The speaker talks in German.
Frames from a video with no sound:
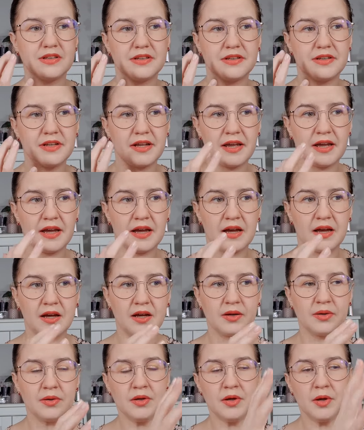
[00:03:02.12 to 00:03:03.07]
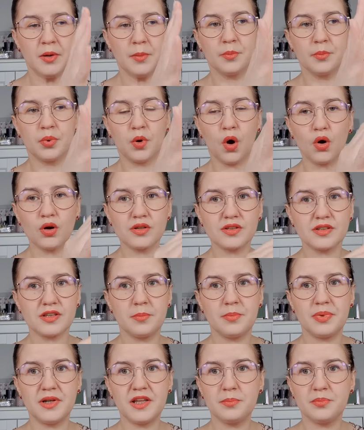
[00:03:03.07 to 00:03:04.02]
der Bronzer
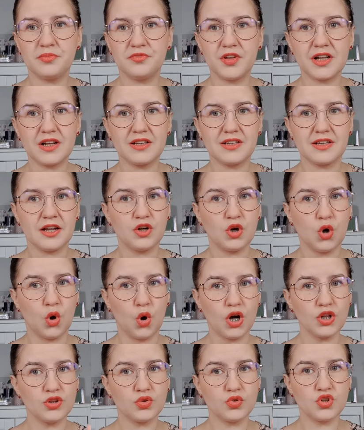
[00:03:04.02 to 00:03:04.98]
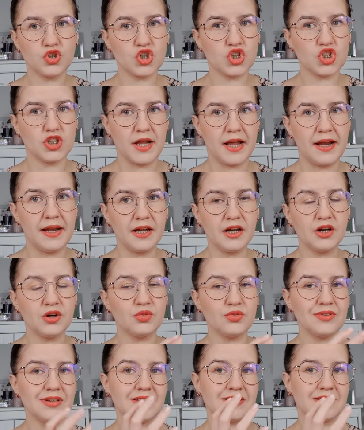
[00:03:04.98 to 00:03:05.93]
blieb wirklich an Ort und Stelle
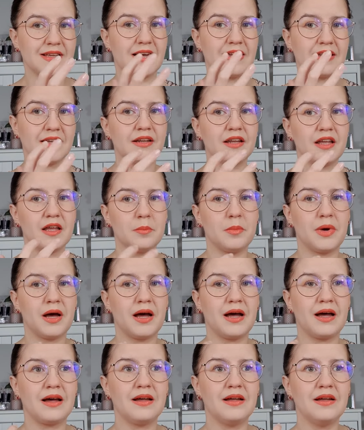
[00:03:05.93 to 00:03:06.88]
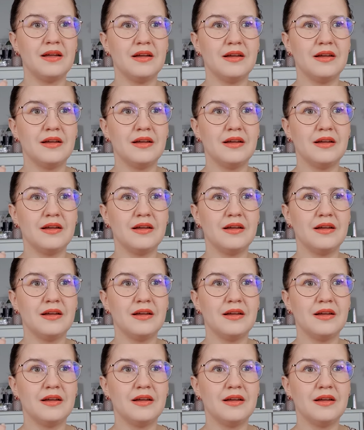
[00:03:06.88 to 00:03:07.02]
und es sah dann immer